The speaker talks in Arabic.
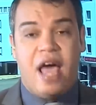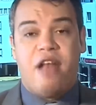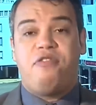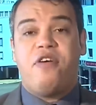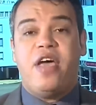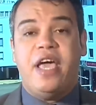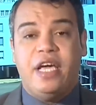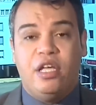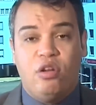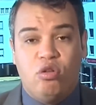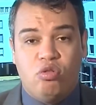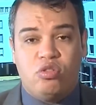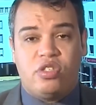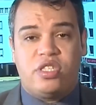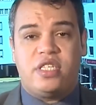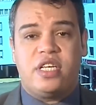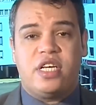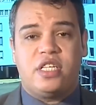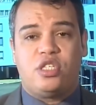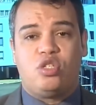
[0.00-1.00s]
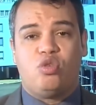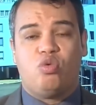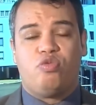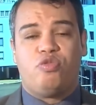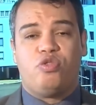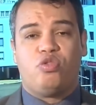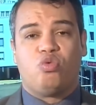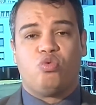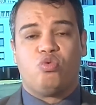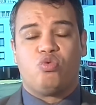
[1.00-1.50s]
الفاعلون
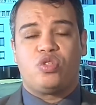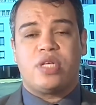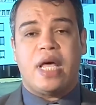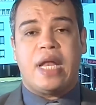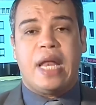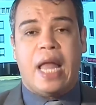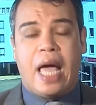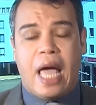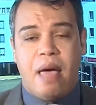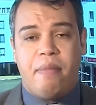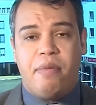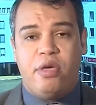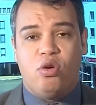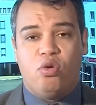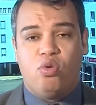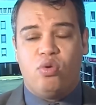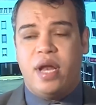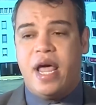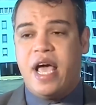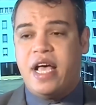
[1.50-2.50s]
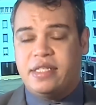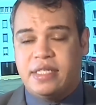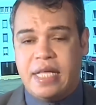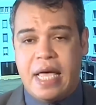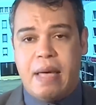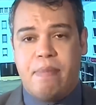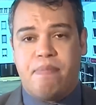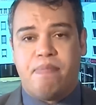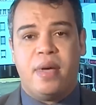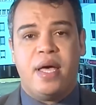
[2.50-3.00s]
السياسيون في تونس النقابيون
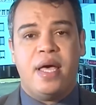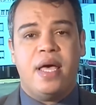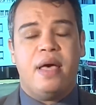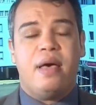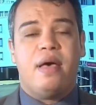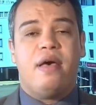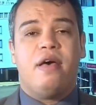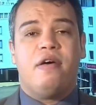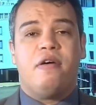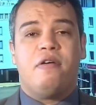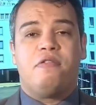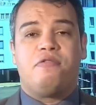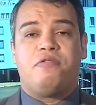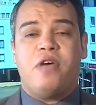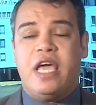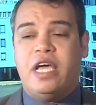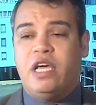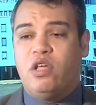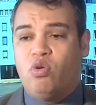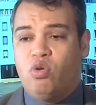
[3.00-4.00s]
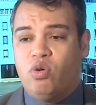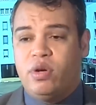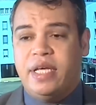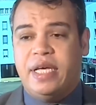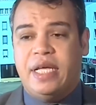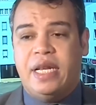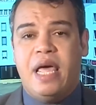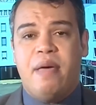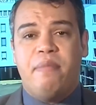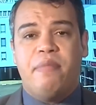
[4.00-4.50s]
أحزاب آه،
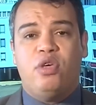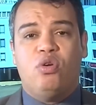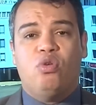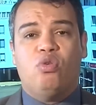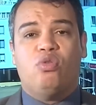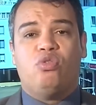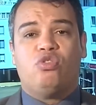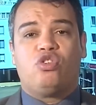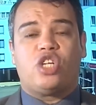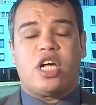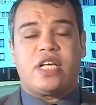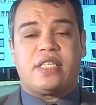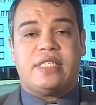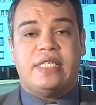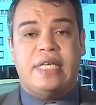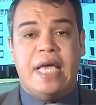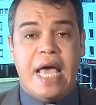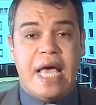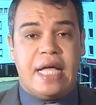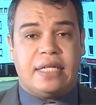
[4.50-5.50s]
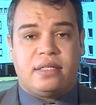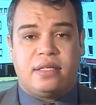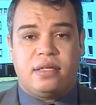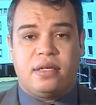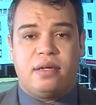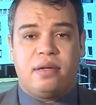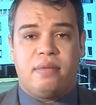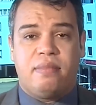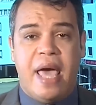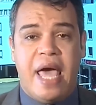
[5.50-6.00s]
فاعلون إعلاميون شخصيات
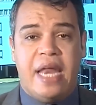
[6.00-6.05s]
آه،